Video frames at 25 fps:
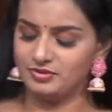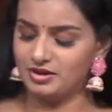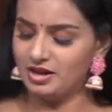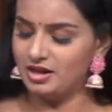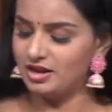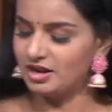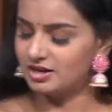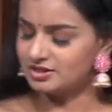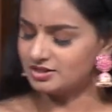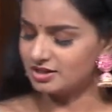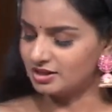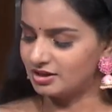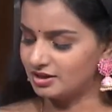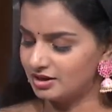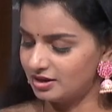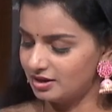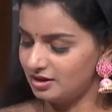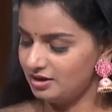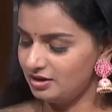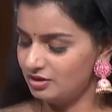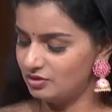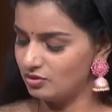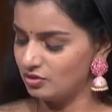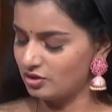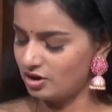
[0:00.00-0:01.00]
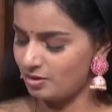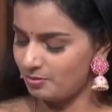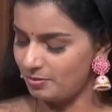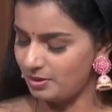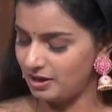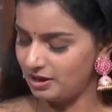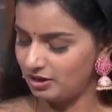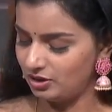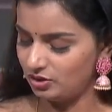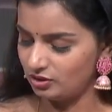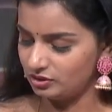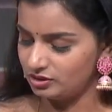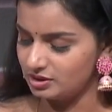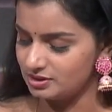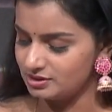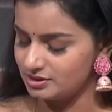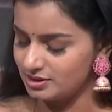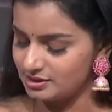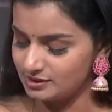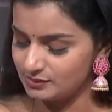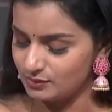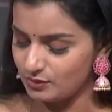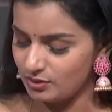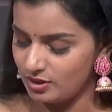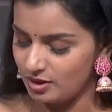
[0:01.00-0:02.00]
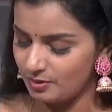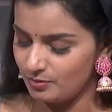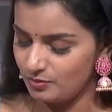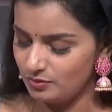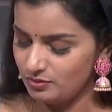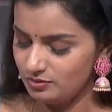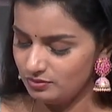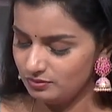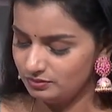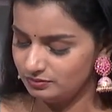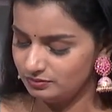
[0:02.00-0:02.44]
ఇలా చక్కగా ఒక ప్లేట్లోకి తీసేసుకుందాము